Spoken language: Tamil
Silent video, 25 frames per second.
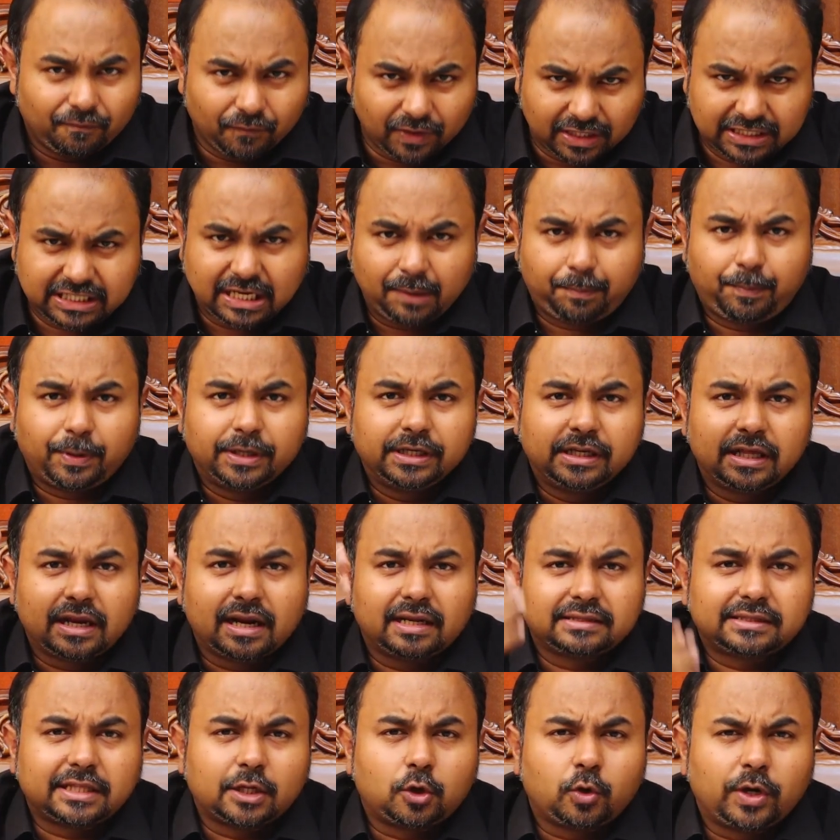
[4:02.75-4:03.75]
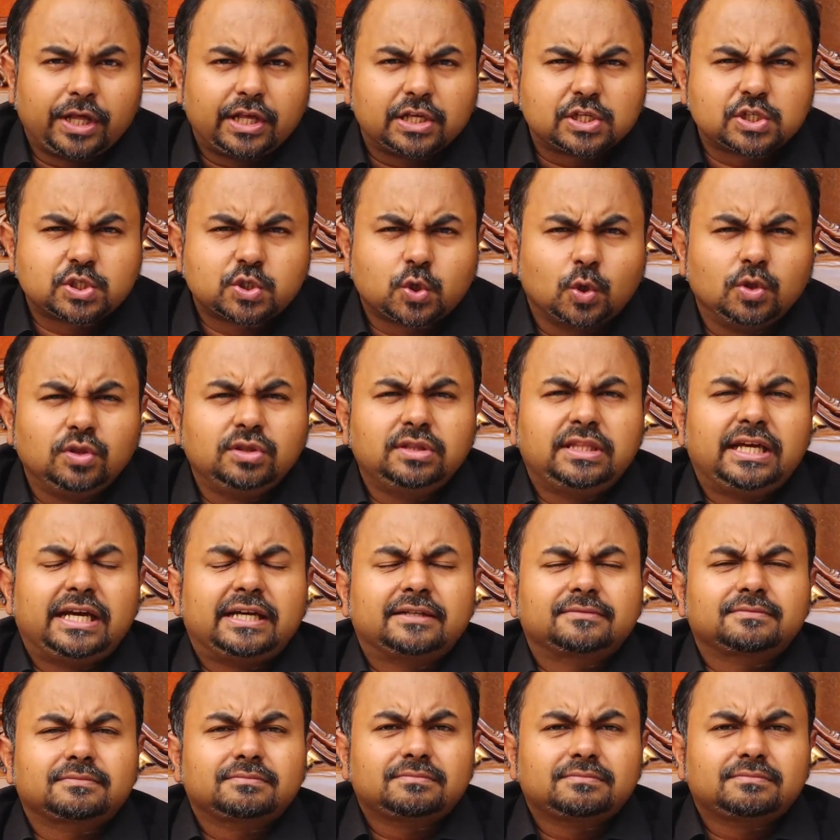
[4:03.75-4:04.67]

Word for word: விற்கப்படுகிறார் தன்னுடைய சொந்த